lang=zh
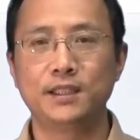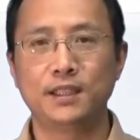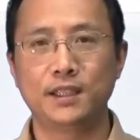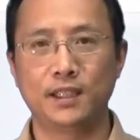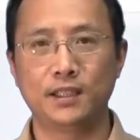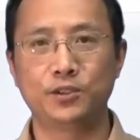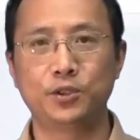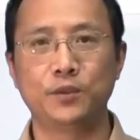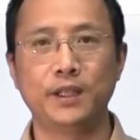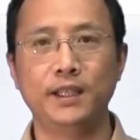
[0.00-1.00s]
呃
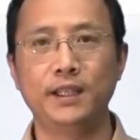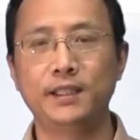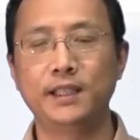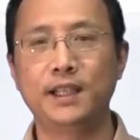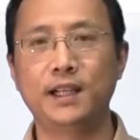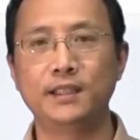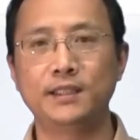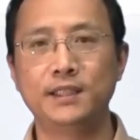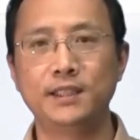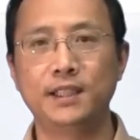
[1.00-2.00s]
作为笛卡尔
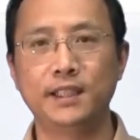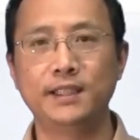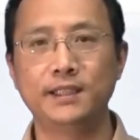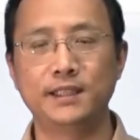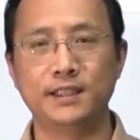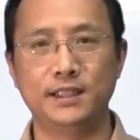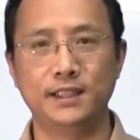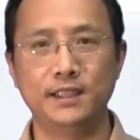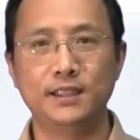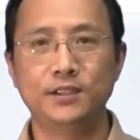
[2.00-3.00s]
积的一个子集